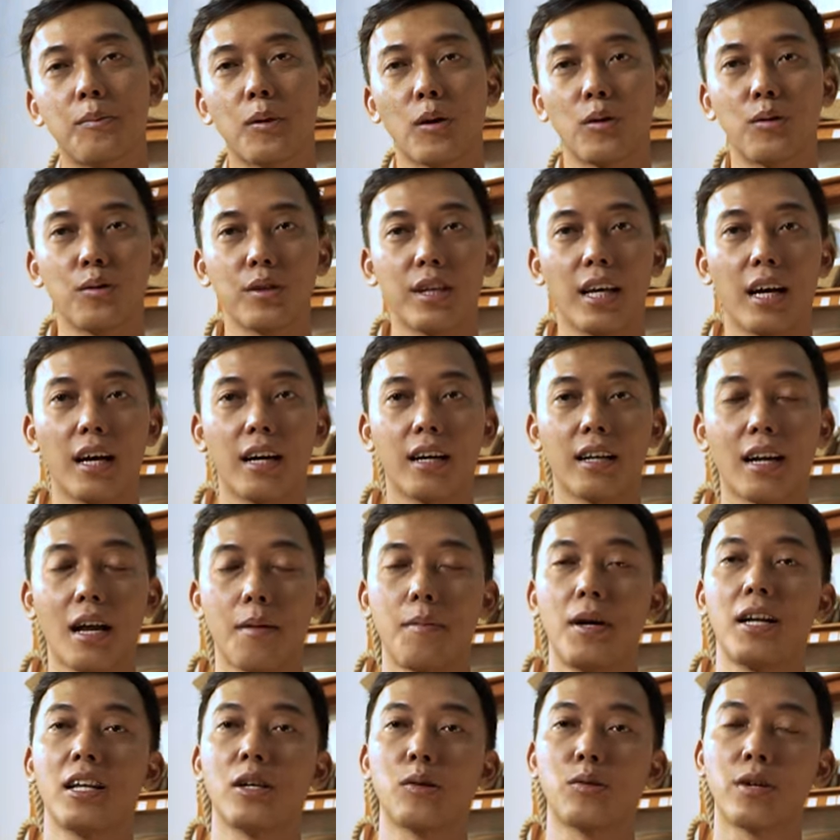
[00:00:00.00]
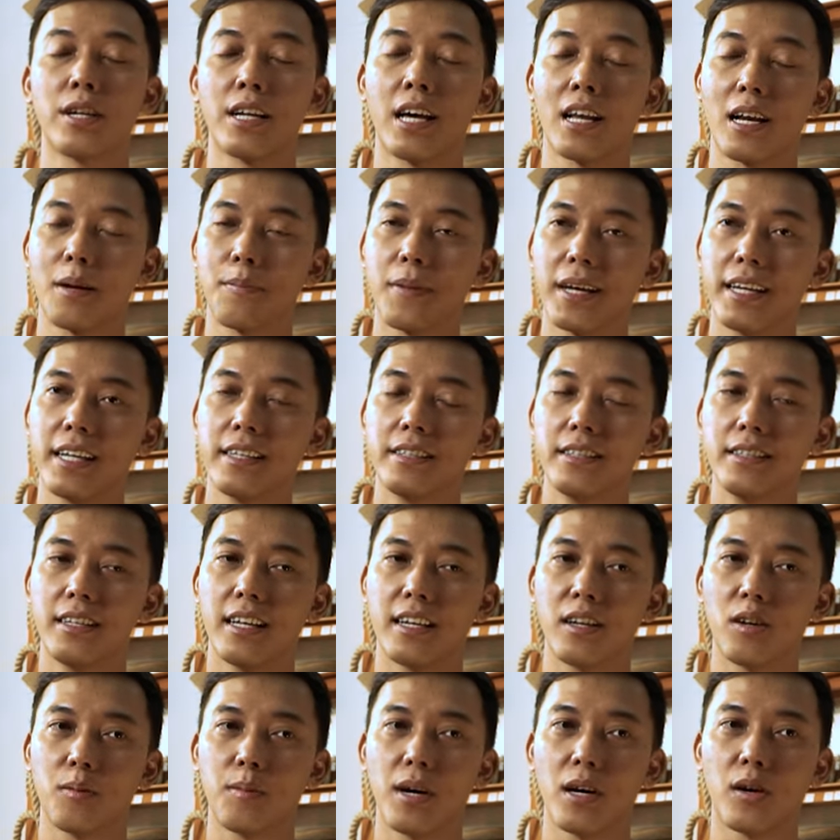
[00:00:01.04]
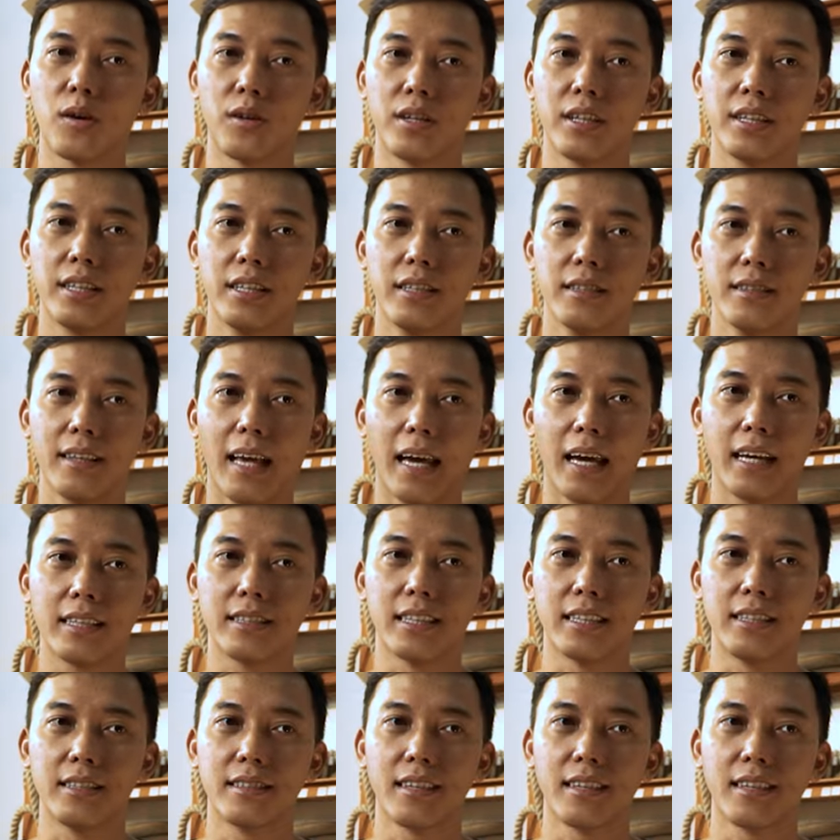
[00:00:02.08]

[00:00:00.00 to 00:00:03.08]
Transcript: produk yang ramah lingkungan harapannya sih dari Omah Gon ini kayak jadi